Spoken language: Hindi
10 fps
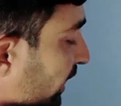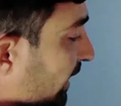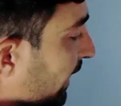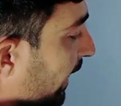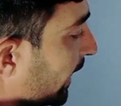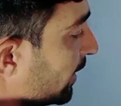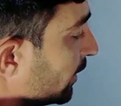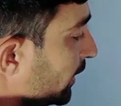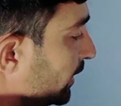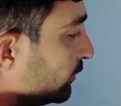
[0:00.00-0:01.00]
जिंग है
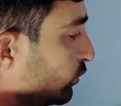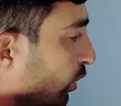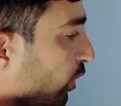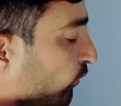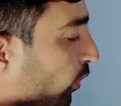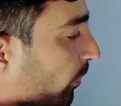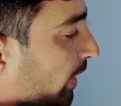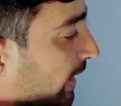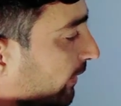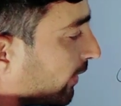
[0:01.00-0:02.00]
इन दोनों फॉर्म
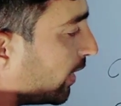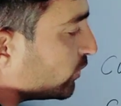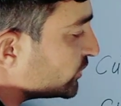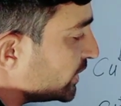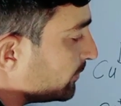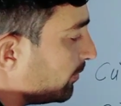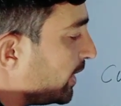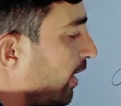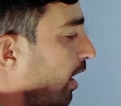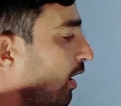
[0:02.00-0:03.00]
में ग्राउंड स्टेट में
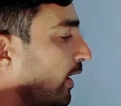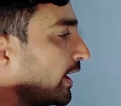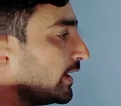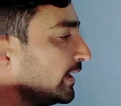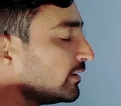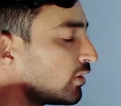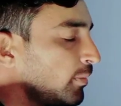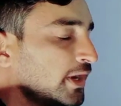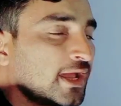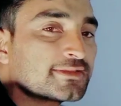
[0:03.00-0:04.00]
भी और इन
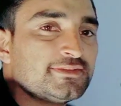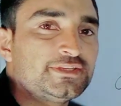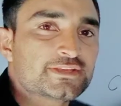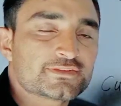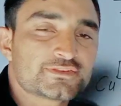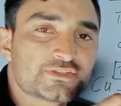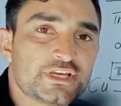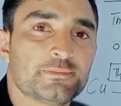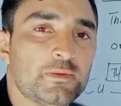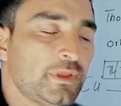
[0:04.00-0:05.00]
कॉमन ऑक्सीडेशन
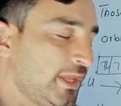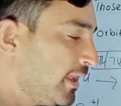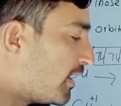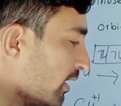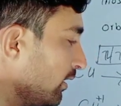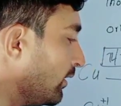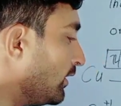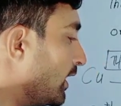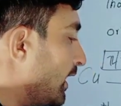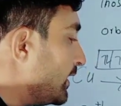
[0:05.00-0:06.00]
स्टेट में भी
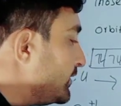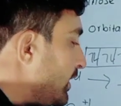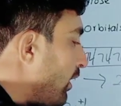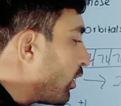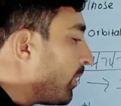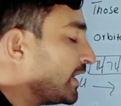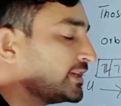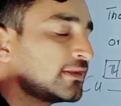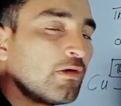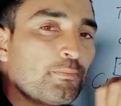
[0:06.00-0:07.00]
ये डी
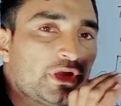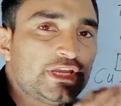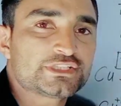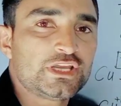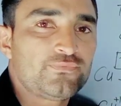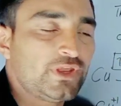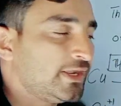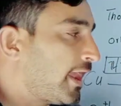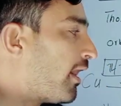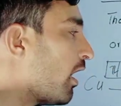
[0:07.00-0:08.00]
ऑर्बिटल कंप्लीटली
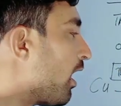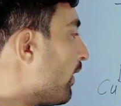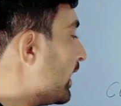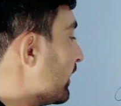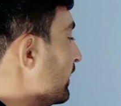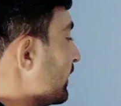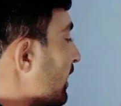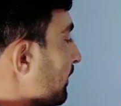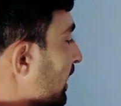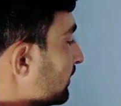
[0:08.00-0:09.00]
फील्ड है और
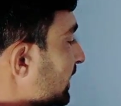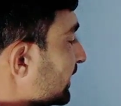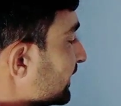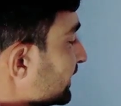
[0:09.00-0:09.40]
यहां पर आप देख